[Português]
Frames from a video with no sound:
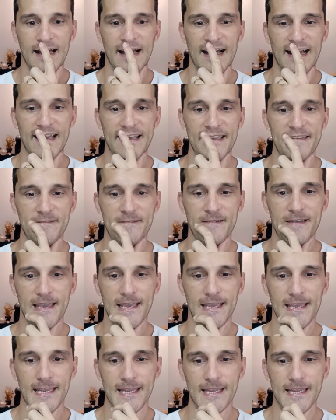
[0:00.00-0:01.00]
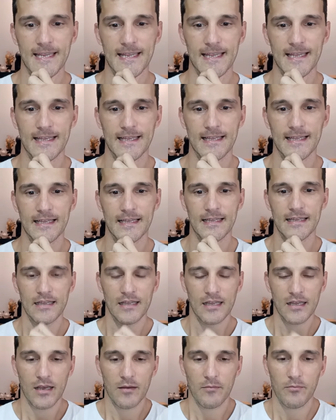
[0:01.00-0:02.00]
Aí vem.
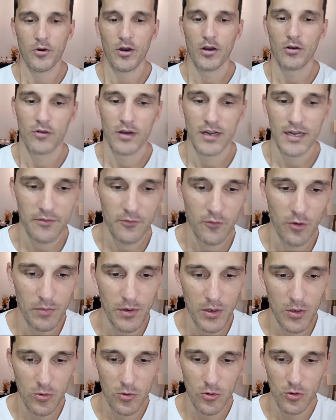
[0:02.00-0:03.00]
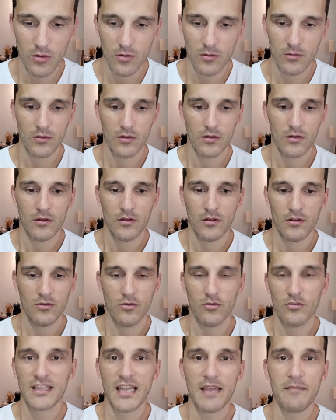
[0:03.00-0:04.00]
Pô, agora complicou.
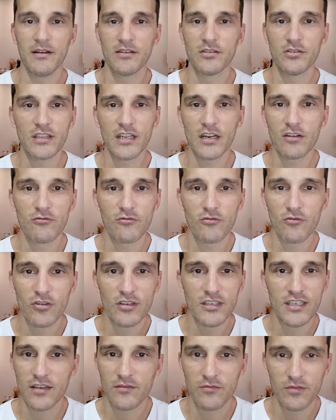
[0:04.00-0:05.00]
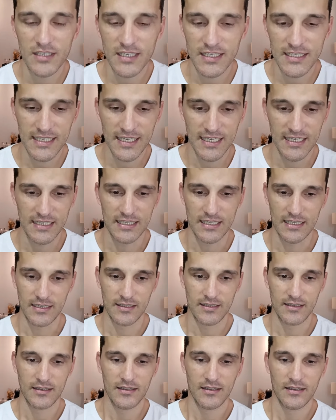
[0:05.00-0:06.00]
Não tem mais outra coisa que você senta.
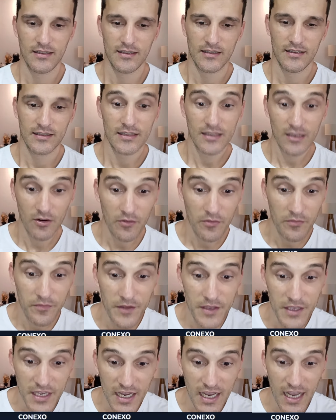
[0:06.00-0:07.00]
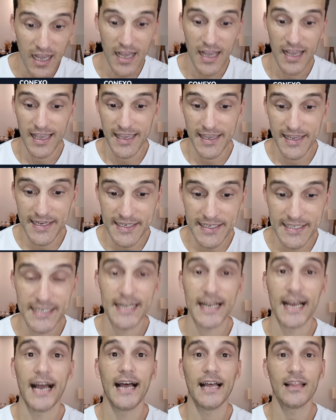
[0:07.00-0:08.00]
Então fica eis
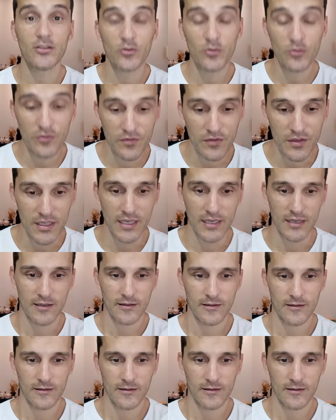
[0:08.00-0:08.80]
a dúvida.